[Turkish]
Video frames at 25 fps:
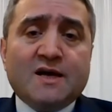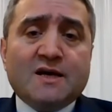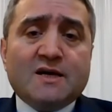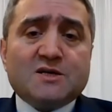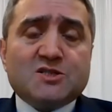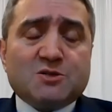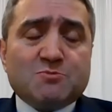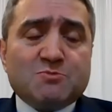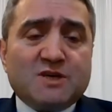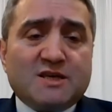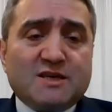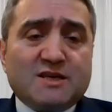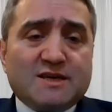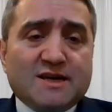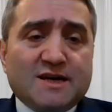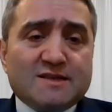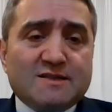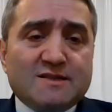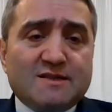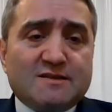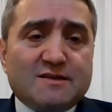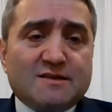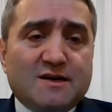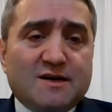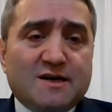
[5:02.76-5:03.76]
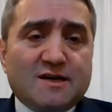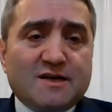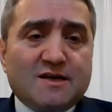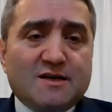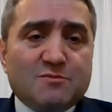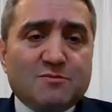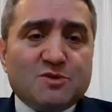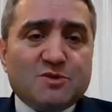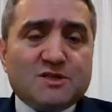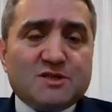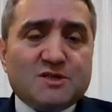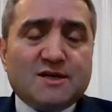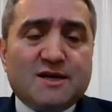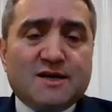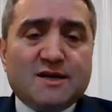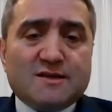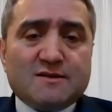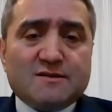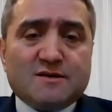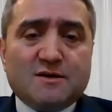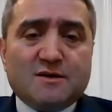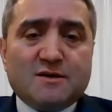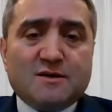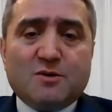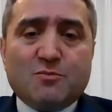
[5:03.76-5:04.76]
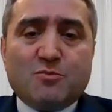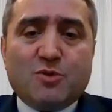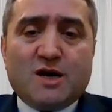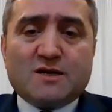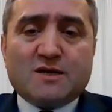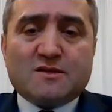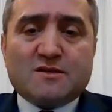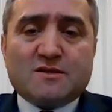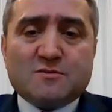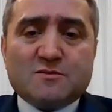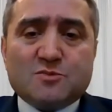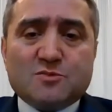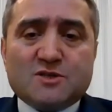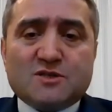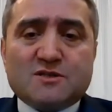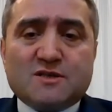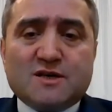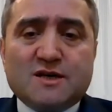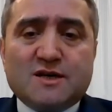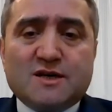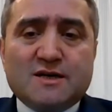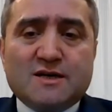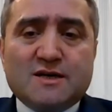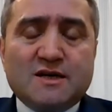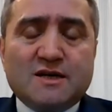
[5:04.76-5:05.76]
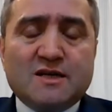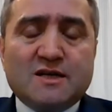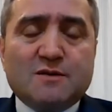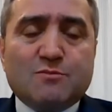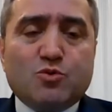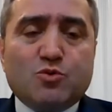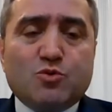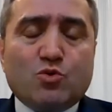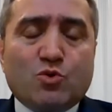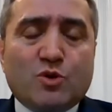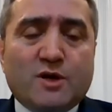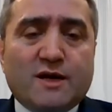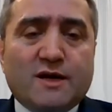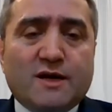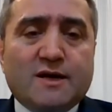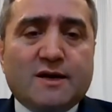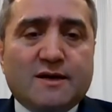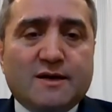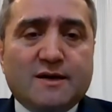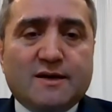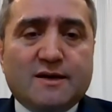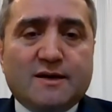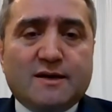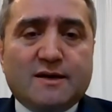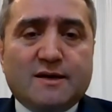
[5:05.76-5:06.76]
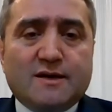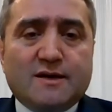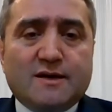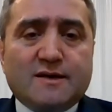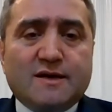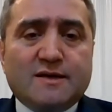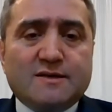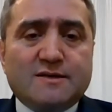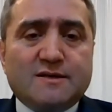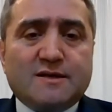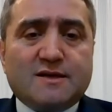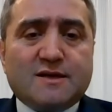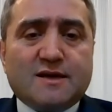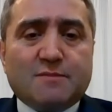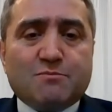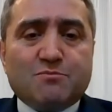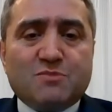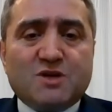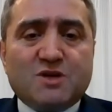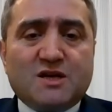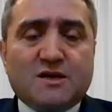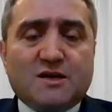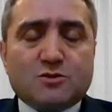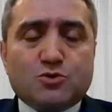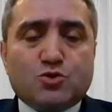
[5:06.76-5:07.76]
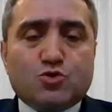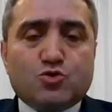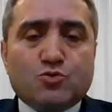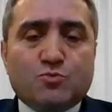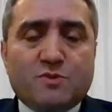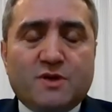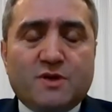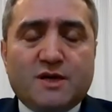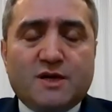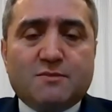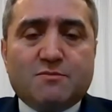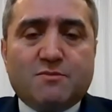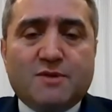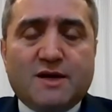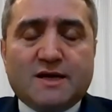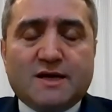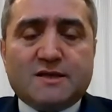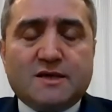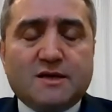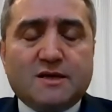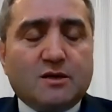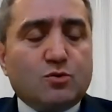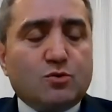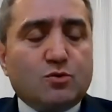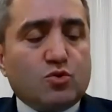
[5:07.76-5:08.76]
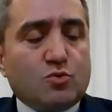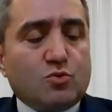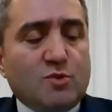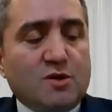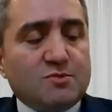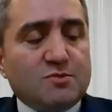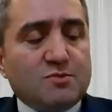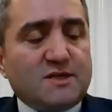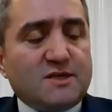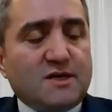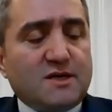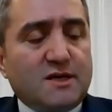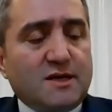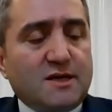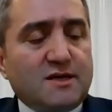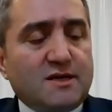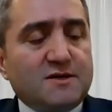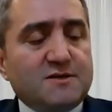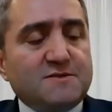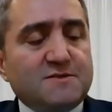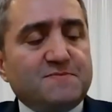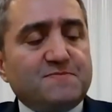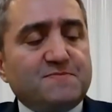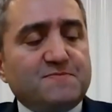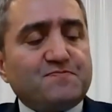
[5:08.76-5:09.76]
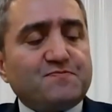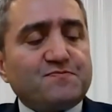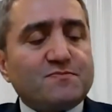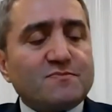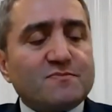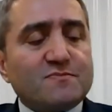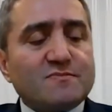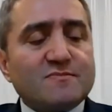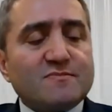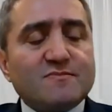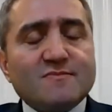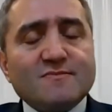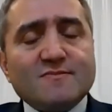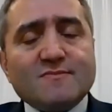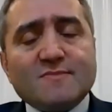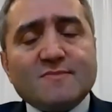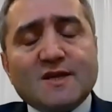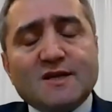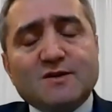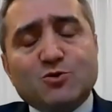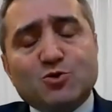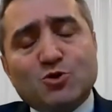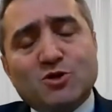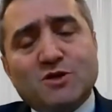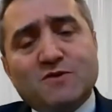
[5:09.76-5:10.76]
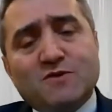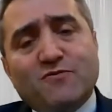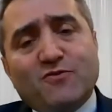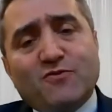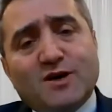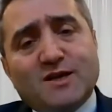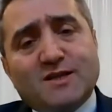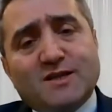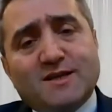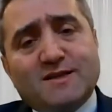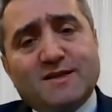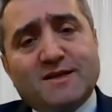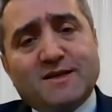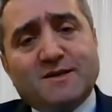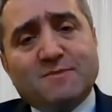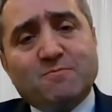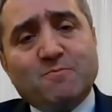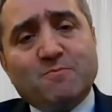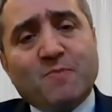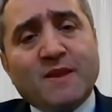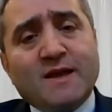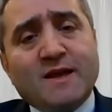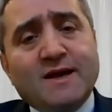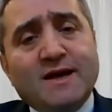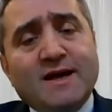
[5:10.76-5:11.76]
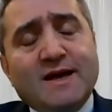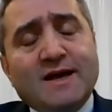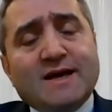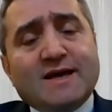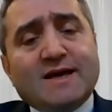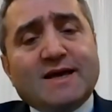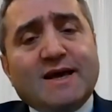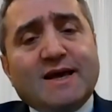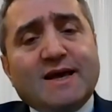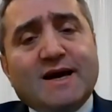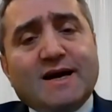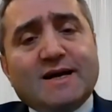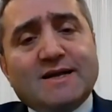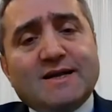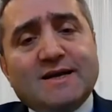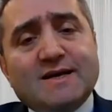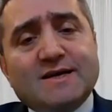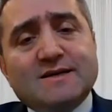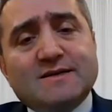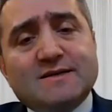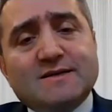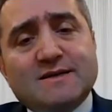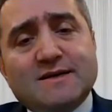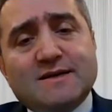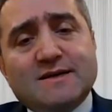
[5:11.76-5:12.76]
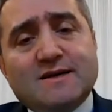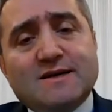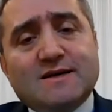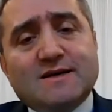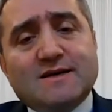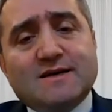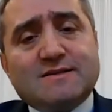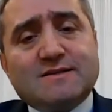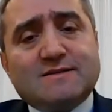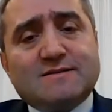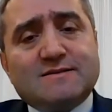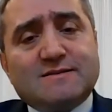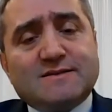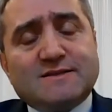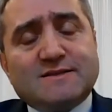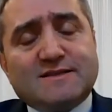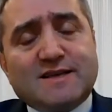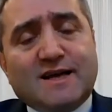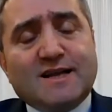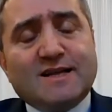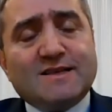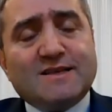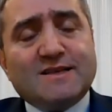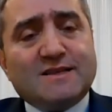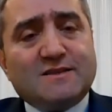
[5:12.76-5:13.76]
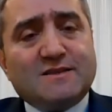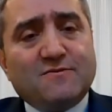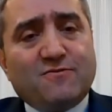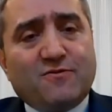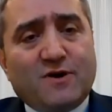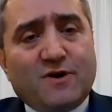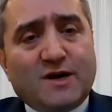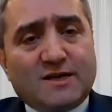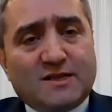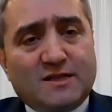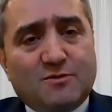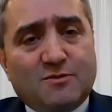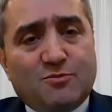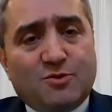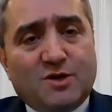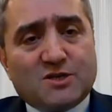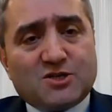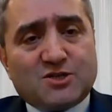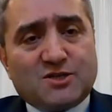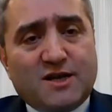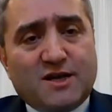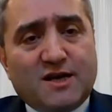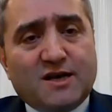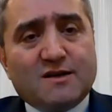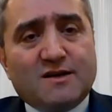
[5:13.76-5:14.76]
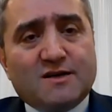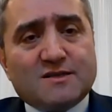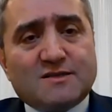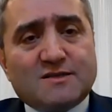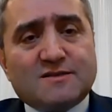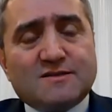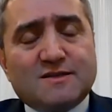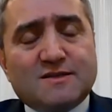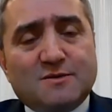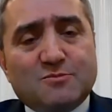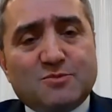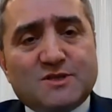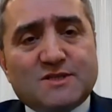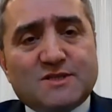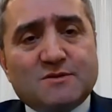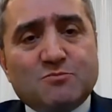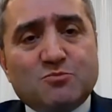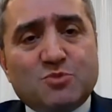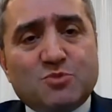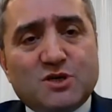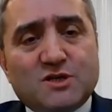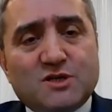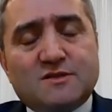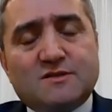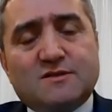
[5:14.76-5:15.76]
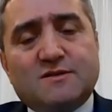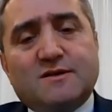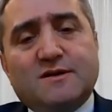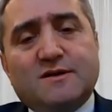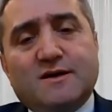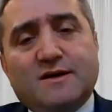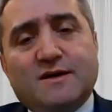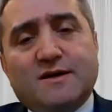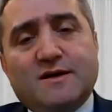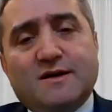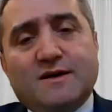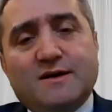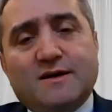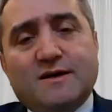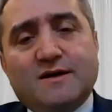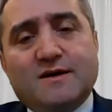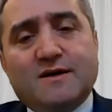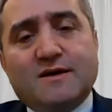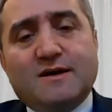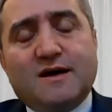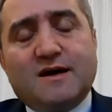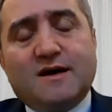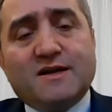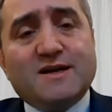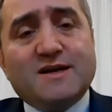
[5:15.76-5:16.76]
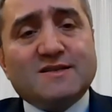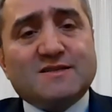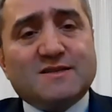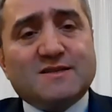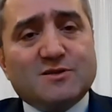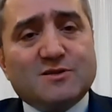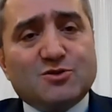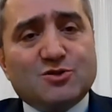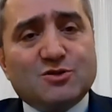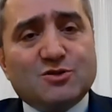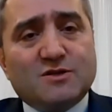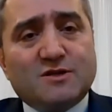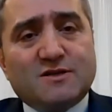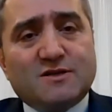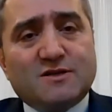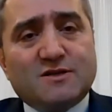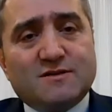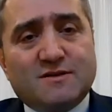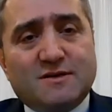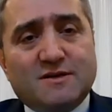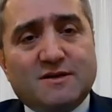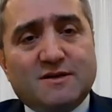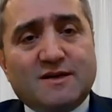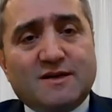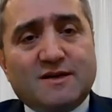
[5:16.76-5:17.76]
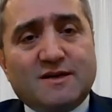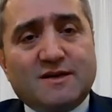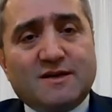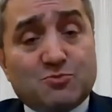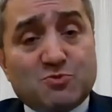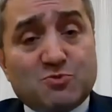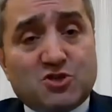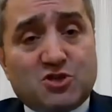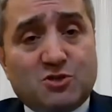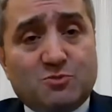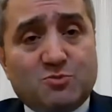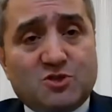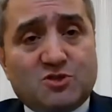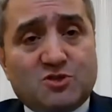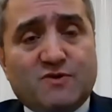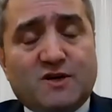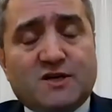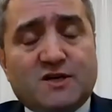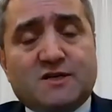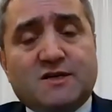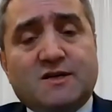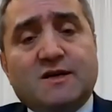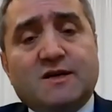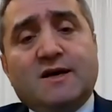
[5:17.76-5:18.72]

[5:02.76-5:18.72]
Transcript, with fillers: Şimdi kendi tarihimize tabii baktığımızda yine bugüne e, gelirken birkaç cümle belki kurmamız gerekir. Şunu ifade edelim. Yani e, senede ittifakla başlayan aslında bizim bir e, anayasacılık e, geçmişimiz var.